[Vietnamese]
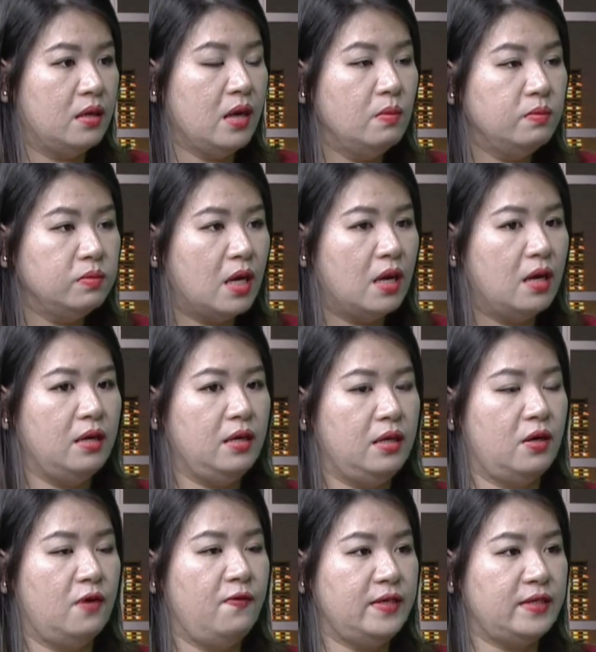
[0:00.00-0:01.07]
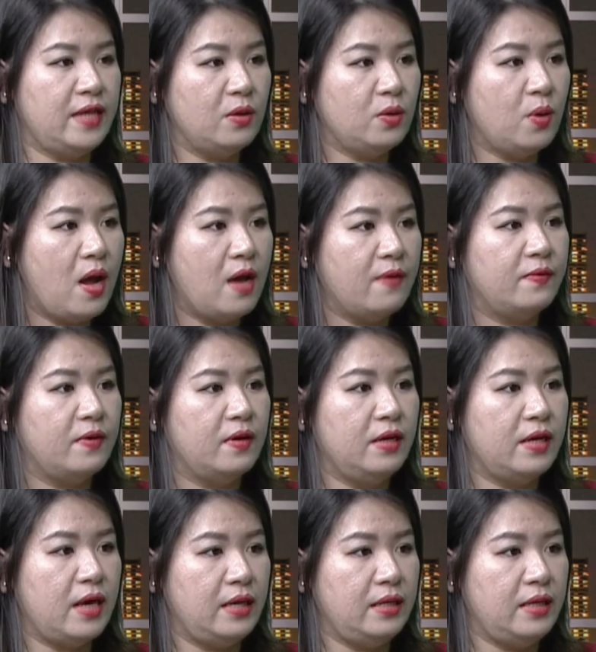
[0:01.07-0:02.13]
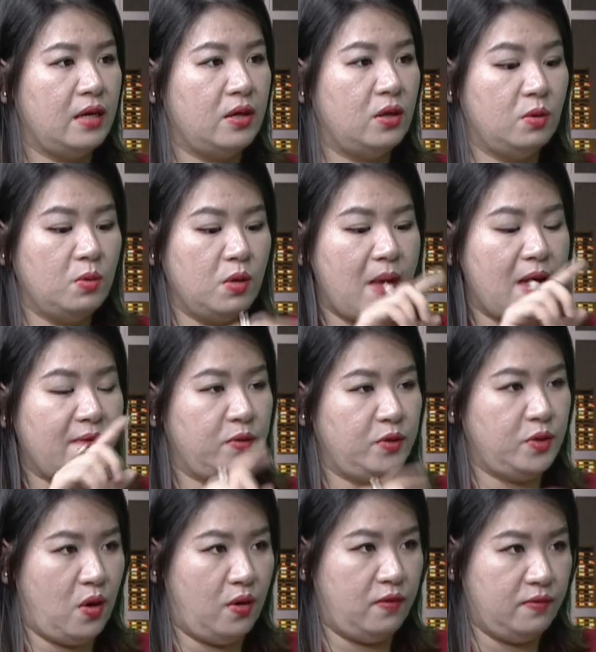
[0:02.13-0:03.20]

đồng thời nó phải giao thoa với cái diện nó giống như ba vòng tròn